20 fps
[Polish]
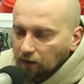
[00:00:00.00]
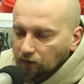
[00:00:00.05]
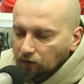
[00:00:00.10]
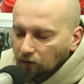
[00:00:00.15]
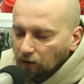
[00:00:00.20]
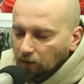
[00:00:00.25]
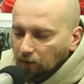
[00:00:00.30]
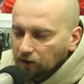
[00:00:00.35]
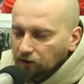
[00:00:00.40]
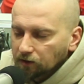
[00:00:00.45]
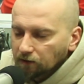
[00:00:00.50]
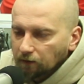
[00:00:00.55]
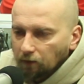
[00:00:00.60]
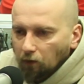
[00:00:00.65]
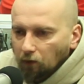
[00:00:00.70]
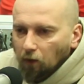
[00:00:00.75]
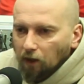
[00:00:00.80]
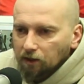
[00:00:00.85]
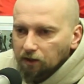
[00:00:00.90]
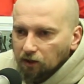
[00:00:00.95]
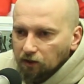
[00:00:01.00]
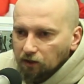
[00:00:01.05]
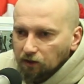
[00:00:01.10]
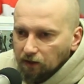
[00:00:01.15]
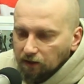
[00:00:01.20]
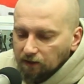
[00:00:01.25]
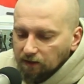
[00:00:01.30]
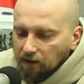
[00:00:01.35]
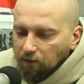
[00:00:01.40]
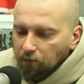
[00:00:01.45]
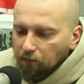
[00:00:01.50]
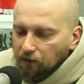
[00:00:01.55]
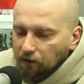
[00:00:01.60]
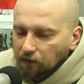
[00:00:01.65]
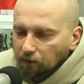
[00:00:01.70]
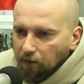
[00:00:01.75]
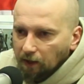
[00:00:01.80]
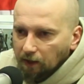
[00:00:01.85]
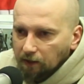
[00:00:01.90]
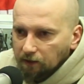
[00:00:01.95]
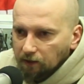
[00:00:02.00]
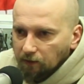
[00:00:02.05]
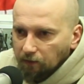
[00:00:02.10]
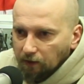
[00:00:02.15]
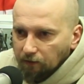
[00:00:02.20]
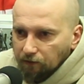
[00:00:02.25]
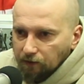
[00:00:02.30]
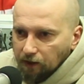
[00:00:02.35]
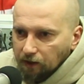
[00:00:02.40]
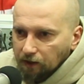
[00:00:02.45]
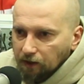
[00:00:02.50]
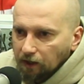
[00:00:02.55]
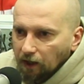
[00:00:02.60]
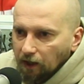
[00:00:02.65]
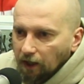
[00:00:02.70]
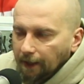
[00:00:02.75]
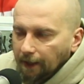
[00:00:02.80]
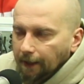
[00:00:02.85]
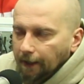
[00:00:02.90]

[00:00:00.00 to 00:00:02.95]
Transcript: która będzie wchłaniać następne partie, prawda, i